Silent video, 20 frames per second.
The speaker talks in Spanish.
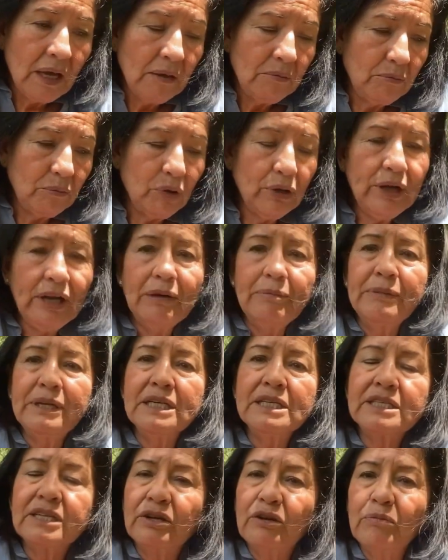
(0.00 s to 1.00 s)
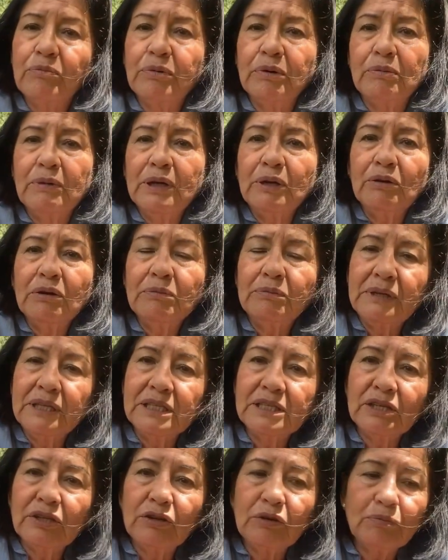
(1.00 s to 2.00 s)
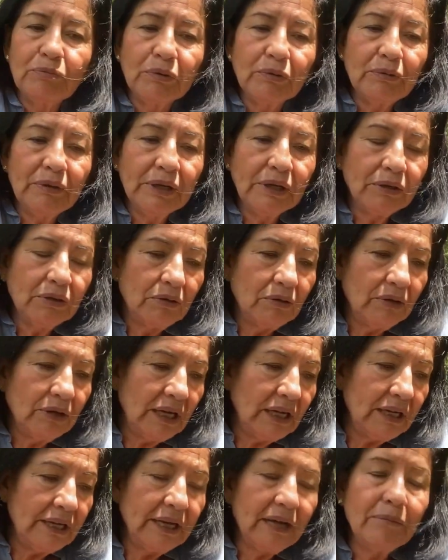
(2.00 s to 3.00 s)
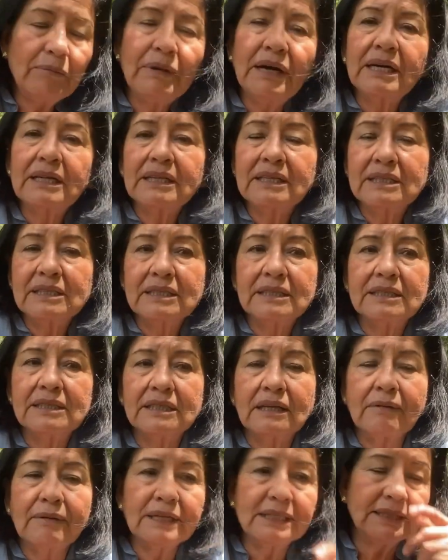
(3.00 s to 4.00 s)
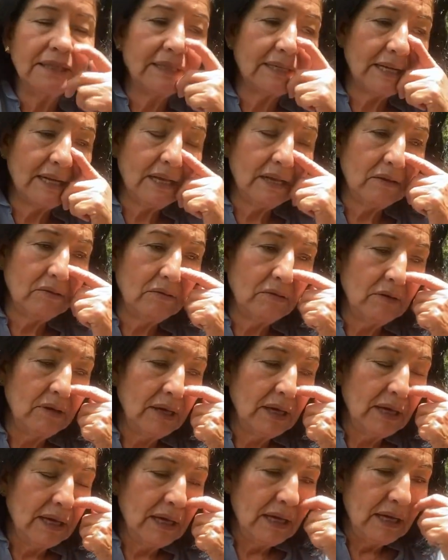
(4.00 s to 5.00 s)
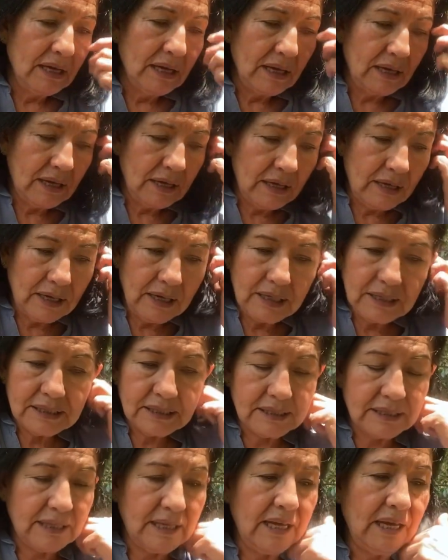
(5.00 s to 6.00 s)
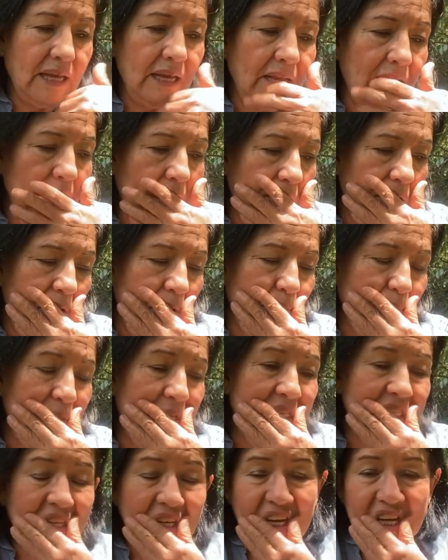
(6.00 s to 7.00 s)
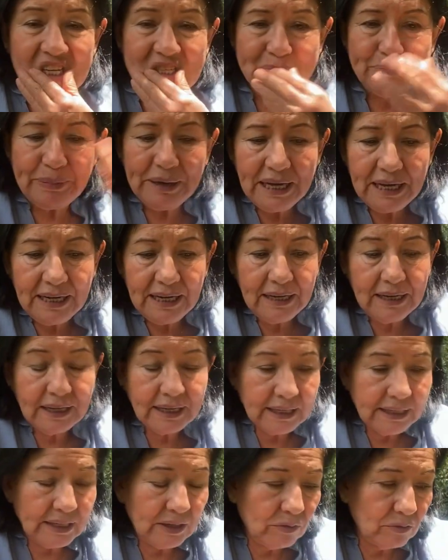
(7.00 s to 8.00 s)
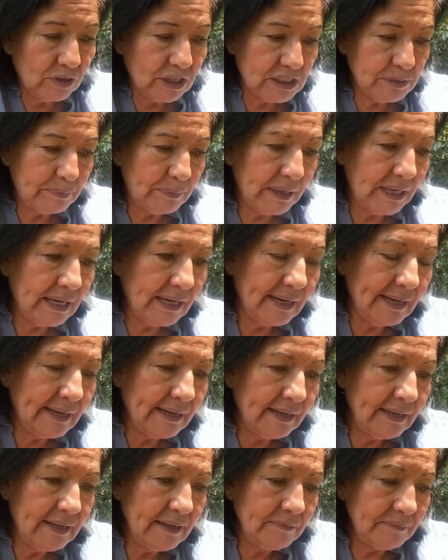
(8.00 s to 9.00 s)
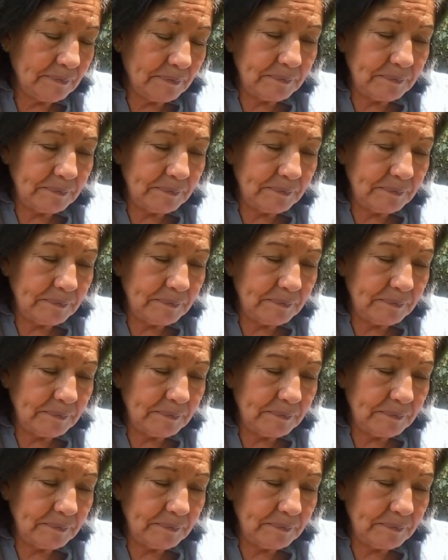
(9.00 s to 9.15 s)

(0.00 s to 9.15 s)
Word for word: Voy al Ministerio Público, el Ministerio Público el día martes estaba cerrado. Este, me dice que espere, que tengo que esperar ahí.